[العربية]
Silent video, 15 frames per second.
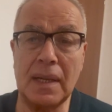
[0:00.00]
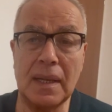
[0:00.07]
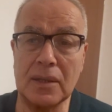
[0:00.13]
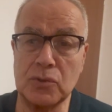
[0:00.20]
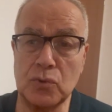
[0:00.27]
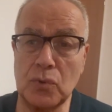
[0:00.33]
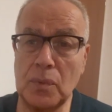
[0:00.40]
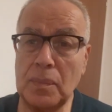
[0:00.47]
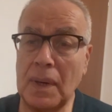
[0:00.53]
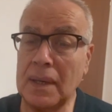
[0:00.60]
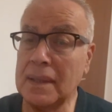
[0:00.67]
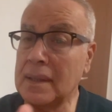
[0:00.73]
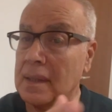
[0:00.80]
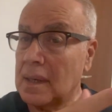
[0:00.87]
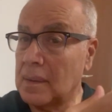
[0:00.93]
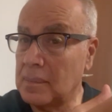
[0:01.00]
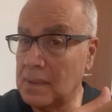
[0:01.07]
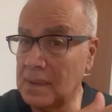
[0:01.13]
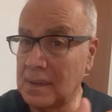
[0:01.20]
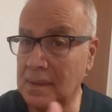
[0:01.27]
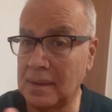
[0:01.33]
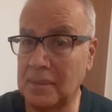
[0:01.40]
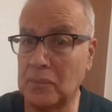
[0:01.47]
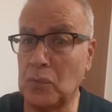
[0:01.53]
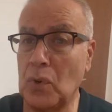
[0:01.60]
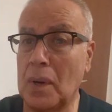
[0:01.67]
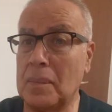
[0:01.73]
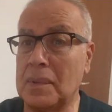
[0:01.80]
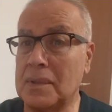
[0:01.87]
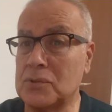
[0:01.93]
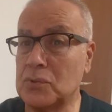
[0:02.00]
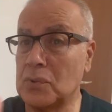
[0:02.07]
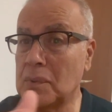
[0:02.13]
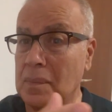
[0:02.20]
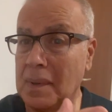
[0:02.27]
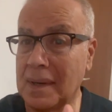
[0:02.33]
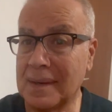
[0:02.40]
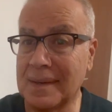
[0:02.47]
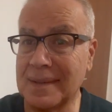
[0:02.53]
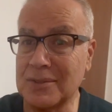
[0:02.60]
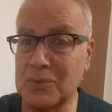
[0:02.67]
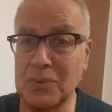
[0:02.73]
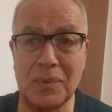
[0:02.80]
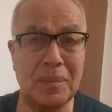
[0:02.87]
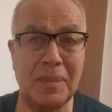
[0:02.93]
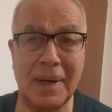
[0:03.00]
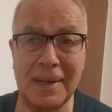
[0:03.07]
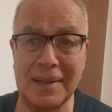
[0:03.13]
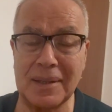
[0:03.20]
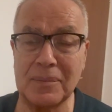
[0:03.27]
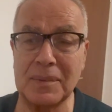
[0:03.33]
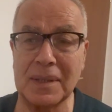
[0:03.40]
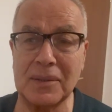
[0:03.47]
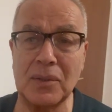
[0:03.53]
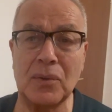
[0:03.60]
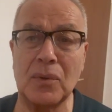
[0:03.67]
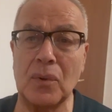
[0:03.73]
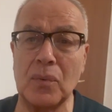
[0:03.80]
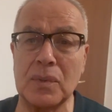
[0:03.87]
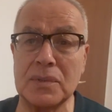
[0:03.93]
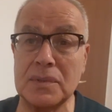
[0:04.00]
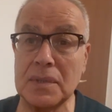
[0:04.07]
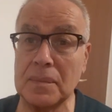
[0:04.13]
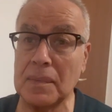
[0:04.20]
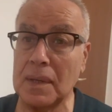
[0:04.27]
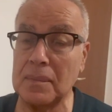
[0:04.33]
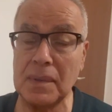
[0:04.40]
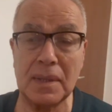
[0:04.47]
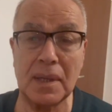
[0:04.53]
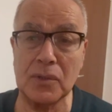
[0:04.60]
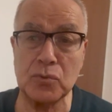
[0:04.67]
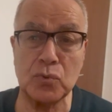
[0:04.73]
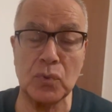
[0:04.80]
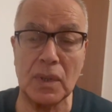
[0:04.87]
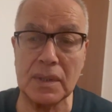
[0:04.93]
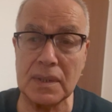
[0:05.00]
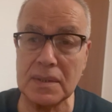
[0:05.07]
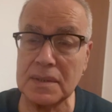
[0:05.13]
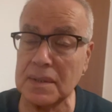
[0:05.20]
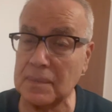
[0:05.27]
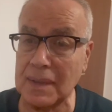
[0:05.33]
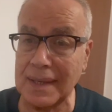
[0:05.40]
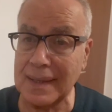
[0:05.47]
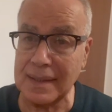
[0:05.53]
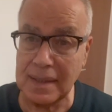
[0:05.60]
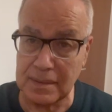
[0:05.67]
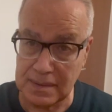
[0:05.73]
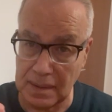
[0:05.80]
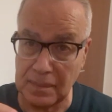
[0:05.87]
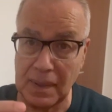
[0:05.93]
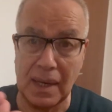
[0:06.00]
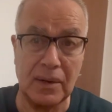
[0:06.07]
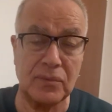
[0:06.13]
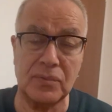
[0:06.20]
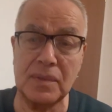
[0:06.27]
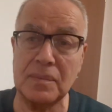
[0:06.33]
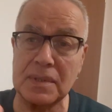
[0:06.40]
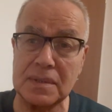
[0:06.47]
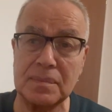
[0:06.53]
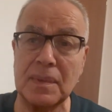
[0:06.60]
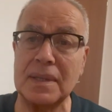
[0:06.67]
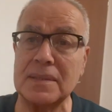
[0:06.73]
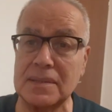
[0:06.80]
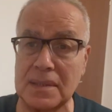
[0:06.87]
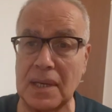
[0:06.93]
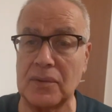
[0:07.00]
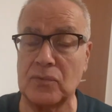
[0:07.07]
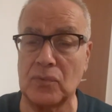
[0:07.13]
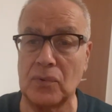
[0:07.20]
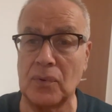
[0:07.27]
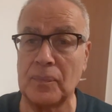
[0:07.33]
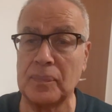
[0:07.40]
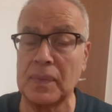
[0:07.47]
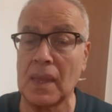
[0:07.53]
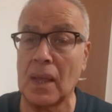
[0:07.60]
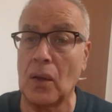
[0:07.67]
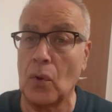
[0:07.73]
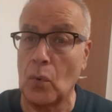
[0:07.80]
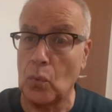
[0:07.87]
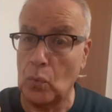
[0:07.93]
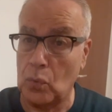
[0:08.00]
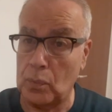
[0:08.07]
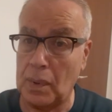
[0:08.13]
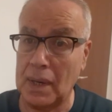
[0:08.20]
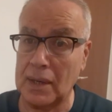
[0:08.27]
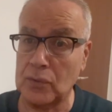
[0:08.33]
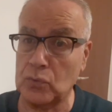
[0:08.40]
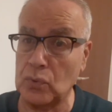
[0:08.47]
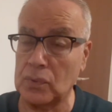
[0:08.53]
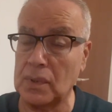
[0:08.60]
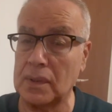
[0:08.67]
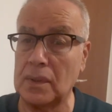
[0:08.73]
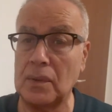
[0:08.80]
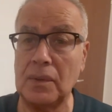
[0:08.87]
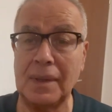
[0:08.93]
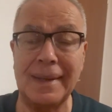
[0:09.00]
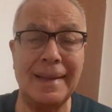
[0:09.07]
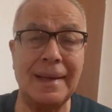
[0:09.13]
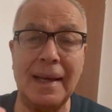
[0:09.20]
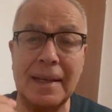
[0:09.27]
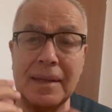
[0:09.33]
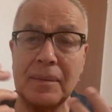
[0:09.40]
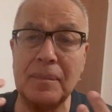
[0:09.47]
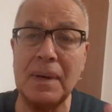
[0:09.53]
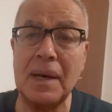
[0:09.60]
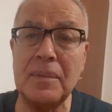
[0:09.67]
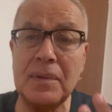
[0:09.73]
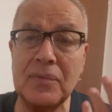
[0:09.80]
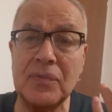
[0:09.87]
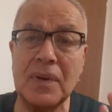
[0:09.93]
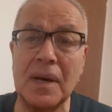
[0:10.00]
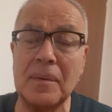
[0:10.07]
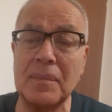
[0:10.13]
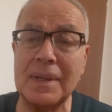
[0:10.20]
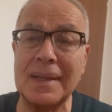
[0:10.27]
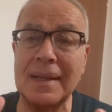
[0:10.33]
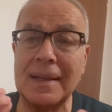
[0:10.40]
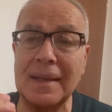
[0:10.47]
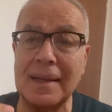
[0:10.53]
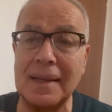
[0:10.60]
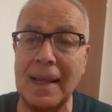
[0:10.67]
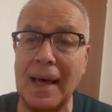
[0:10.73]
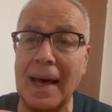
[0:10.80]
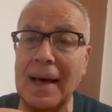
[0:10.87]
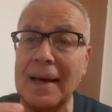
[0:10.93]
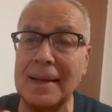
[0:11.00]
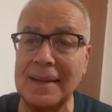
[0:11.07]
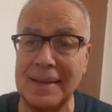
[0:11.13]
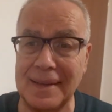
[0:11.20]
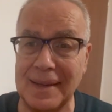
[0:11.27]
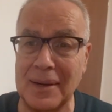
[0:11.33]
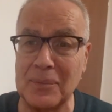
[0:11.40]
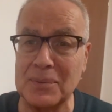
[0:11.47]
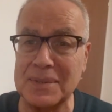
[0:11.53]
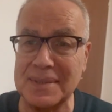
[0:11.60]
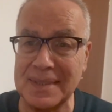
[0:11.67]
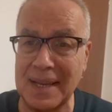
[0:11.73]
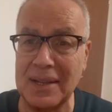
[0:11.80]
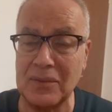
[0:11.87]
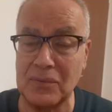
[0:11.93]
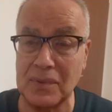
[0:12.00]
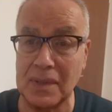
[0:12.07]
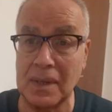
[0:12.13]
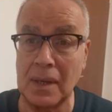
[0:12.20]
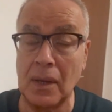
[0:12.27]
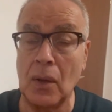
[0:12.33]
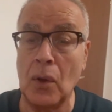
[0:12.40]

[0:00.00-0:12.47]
اقول لك شو البعير قبل مو قبل شو البعره شو البعير بدك تقول له هو الجمل بقول لك شو هذا الجمل انا سمعان فيه بس ماني شايفه وبعرته تدل عليه يعني ما بيفهم الحاله او السالفه